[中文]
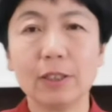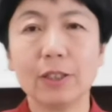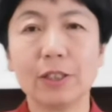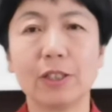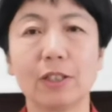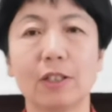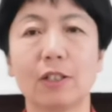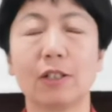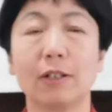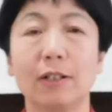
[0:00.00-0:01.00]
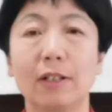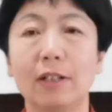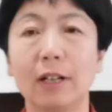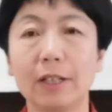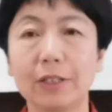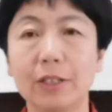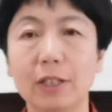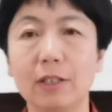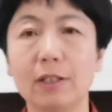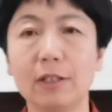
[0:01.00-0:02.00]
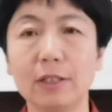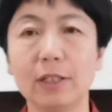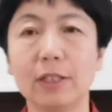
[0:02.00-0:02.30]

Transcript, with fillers: 姿势和精